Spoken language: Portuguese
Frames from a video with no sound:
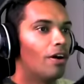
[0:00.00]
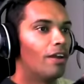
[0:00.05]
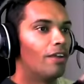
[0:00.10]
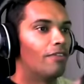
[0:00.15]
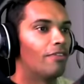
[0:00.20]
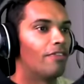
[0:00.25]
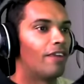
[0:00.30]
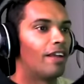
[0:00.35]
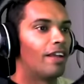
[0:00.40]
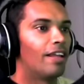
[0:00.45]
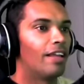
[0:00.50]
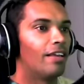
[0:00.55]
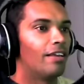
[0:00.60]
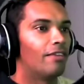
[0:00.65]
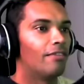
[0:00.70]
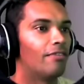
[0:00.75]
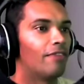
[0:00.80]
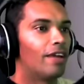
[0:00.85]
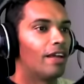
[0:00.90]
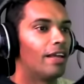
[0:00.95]
Olha, eu
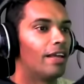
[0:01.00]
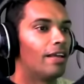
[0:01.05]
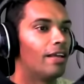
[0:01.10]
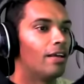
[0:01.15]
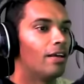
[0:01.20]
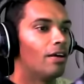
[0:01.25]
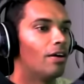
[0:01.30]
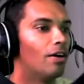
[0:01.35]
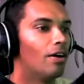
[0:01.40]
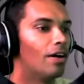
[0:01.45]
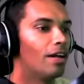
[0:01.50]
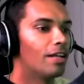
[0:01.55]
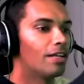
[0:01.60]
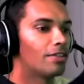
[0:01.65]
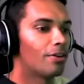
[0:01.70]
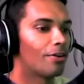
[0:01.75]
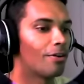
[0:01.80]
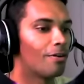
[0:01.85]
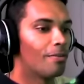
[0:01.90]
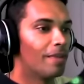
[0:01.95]
falei, falei.
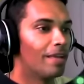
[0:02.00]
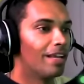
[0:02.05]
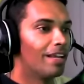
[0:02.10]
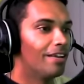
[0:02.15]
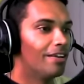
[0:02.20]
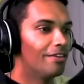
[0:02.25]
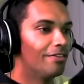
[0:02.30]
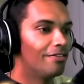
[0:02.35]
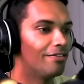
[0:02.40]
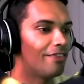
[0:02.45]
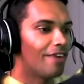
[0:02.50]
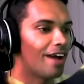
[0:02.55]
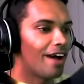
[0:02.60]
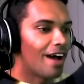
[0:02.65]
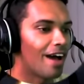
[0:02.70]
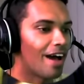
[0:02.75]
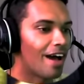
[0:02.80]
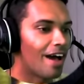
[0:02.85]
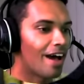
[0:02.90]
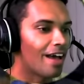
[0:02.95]
Olha só como ele
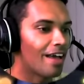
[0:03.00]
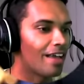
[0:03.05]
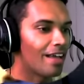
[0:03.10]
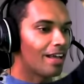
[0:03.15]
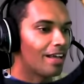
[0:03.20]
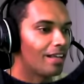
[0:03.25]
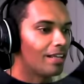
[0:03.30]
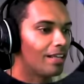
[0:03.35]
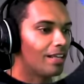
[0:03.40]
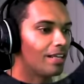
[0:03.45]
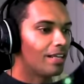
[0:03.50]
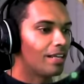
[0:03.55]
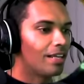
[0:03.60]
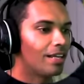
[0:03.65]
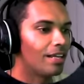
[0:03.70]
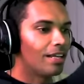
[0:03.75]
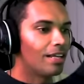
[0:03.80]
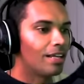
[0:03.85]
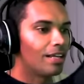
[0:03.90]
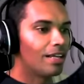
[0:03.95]
vai ali,
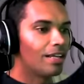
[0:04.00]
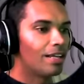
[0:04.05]
ali, ali,